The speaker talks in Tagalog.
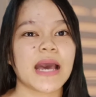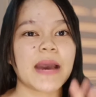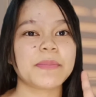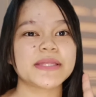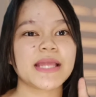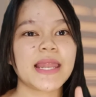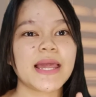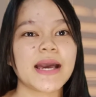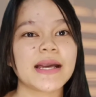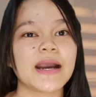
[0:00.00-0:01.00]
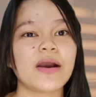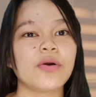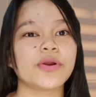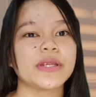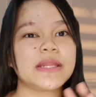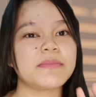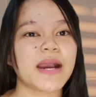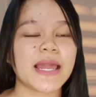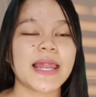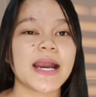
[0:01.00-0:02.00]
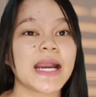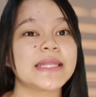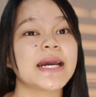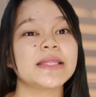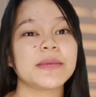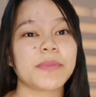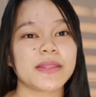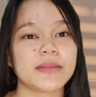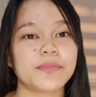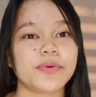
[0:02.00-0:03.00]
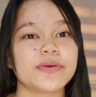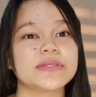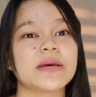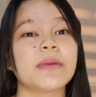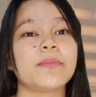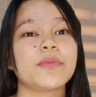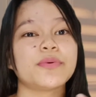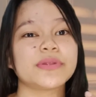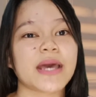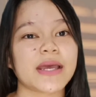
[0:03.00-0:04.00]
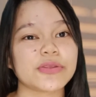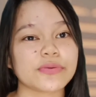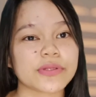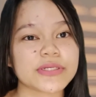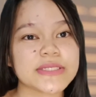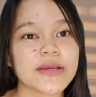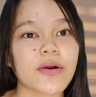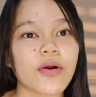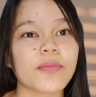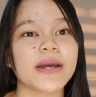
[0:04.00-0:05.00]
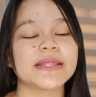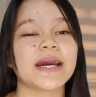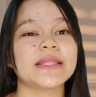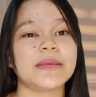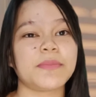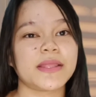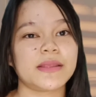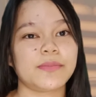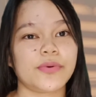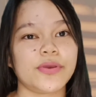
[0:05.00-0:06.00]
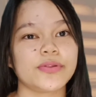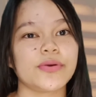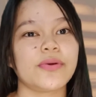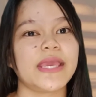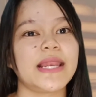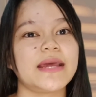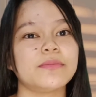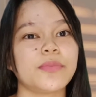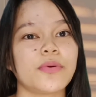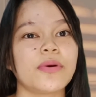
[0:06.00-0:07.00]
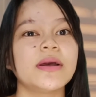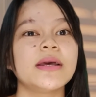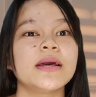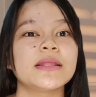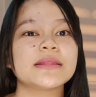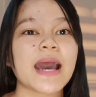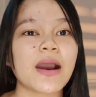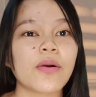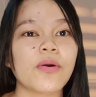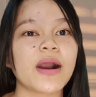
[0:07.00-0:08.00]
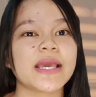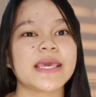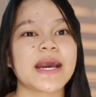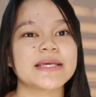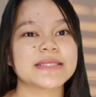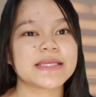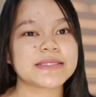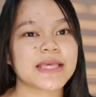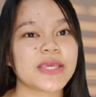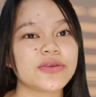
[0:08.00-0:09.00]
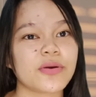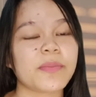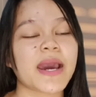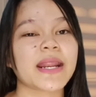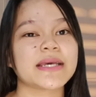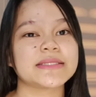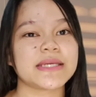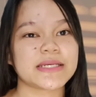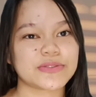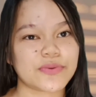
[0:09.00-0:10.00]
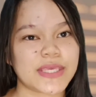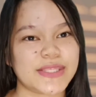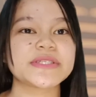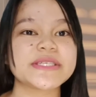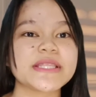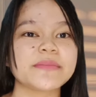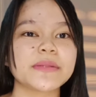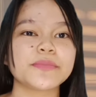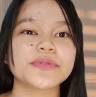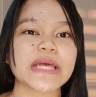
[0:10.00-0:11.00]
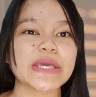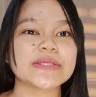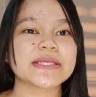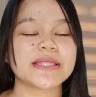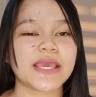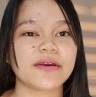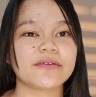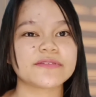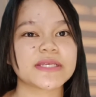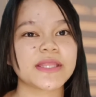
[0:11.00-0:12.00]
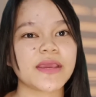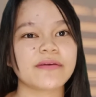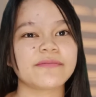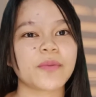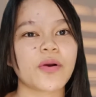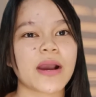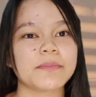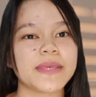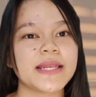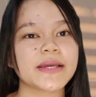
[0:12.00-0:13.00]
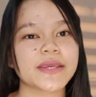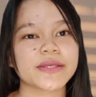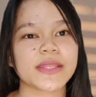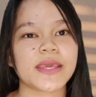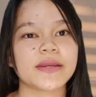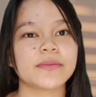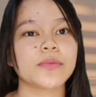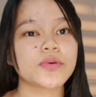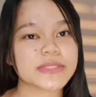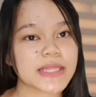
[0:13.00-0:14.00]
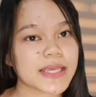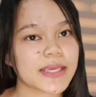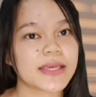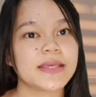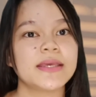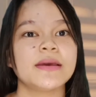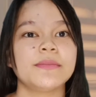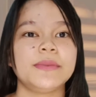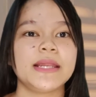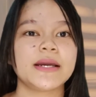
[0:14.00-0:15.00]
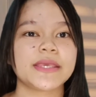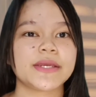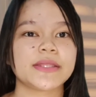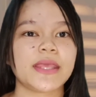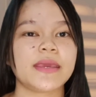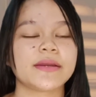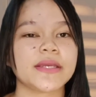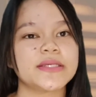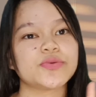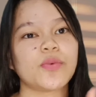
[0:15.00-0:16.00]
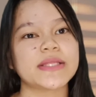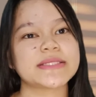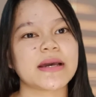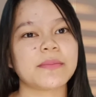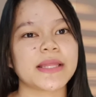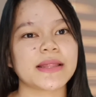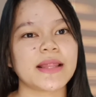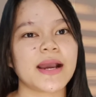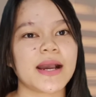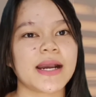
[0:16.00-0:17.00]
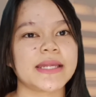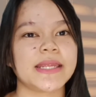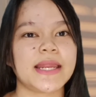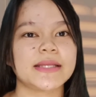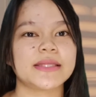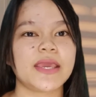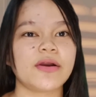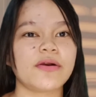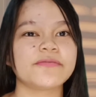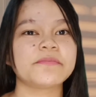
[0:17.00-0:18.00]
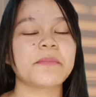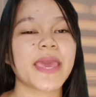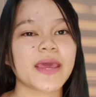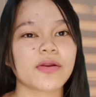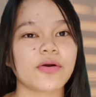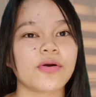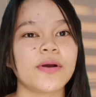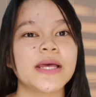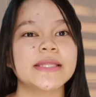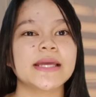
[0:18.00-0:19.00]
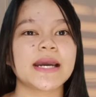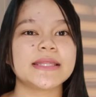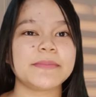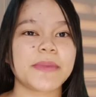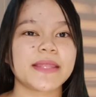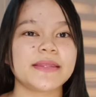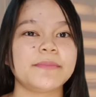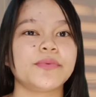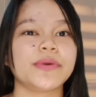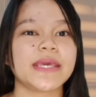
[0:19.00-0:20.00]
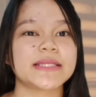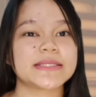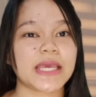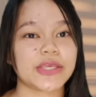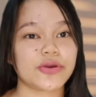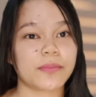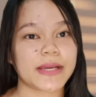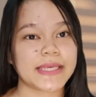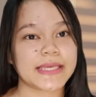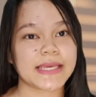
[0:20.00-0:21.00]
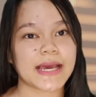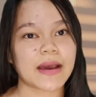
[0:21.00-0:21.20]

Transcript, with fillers: Apat na alaga or limang alaga, nakadepende po yun sa mapupuntahan yung nursing home at nakadepende po yun kung ilan pong tao ang ia assign sa inyo para asikasuhin. Proceed naman po tayo sa day off. Sa day off po, ang bilang caretaker mostly bilang caretaker is once a month lang ang kanilang day off pero nakadepende po yan sa inyong magiging